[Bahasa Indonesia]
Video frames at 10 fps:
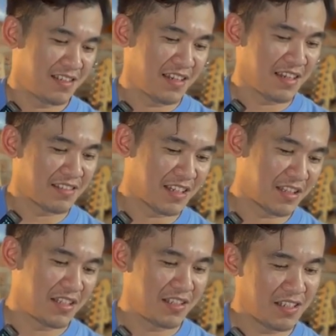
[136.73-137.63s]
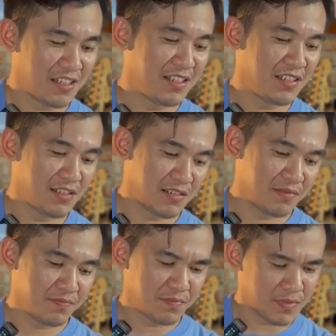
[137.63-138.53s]
Dia kayak satin, jadi
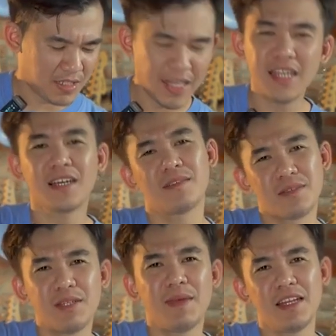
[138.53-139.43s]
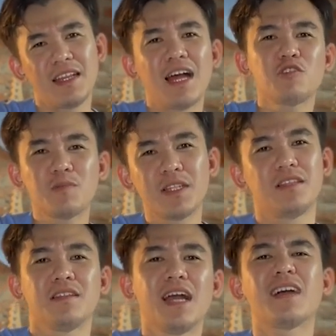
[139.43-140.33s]
enak dimainin halus
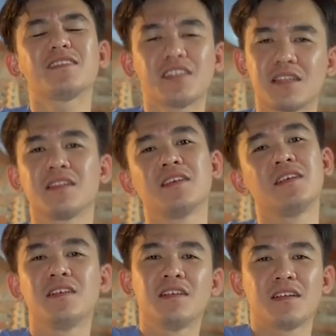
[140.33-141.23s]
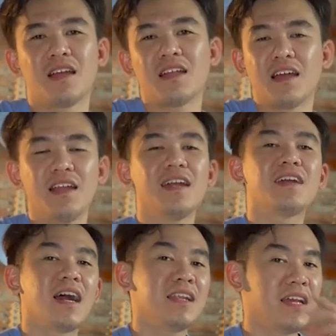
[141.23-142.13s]
men, nggak keset. Karena kadang
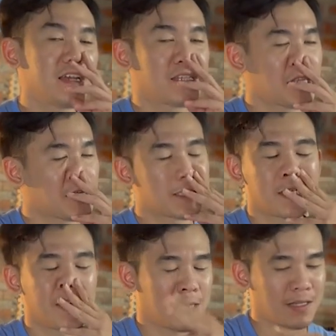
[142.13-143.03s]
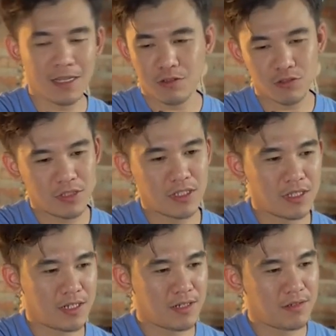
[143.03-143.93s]
ada ya gitar-gitar
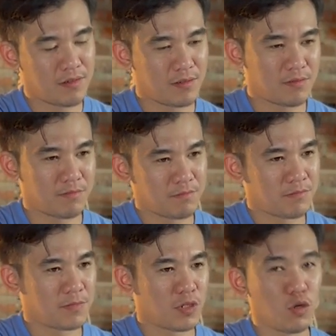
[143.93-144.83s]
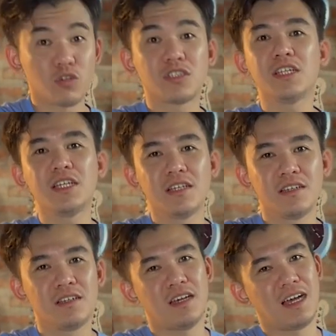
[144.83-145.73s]
akustik yang glossy,
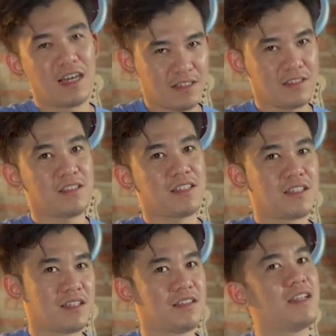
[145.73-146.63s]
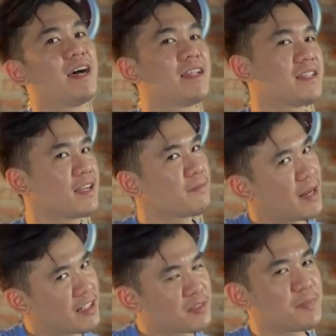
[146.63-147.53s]
agak keset nih. Dan yang
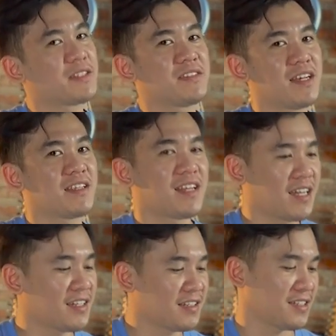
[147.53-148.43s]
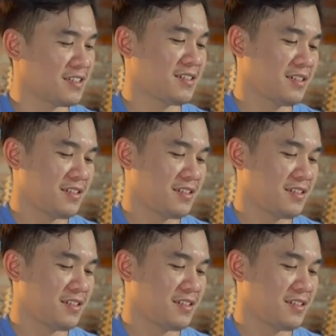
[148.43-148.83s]
paling spesialnya lagi nih,